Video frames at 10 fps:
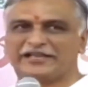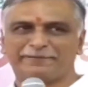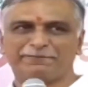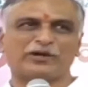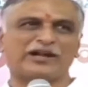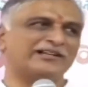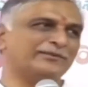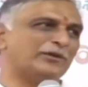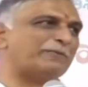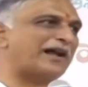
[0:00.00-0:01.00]
ఏ
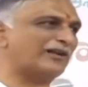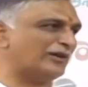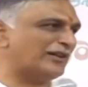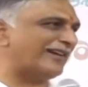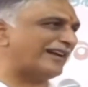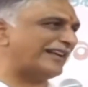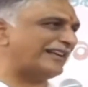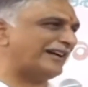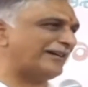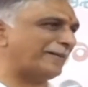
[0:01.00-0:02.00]
పోరాటంలో పాల్గొన్న వాళ్ళైనా